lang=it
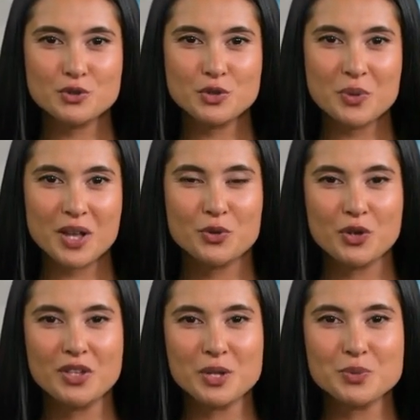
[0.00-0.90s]

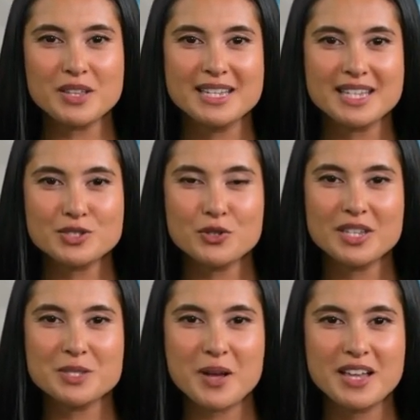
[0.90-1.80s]
subacqueo che potesse
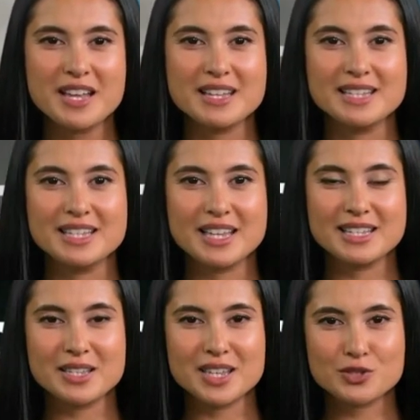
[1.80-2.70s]
soddisfare le
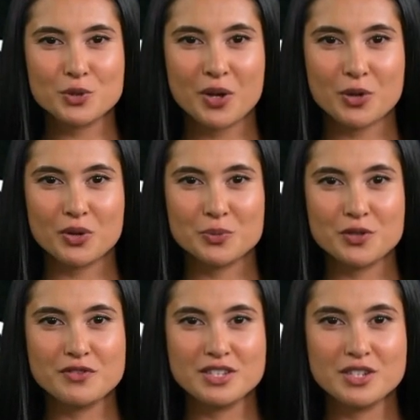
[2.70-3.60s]
esigenze dei subacquei
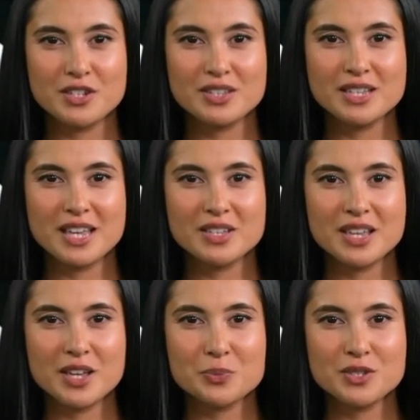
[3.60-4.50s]
professionisti e
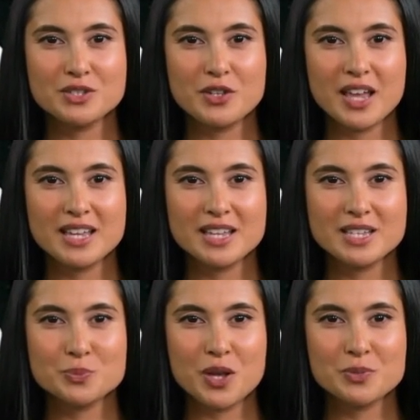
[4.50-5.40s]
degli appassionati di
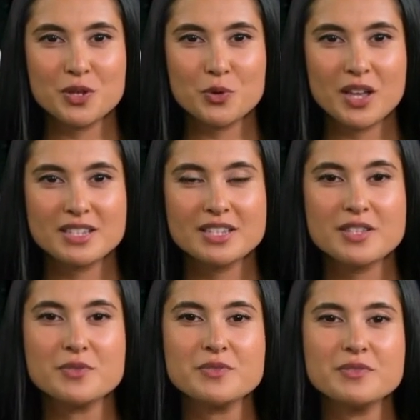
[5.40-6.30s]
sport acquatici.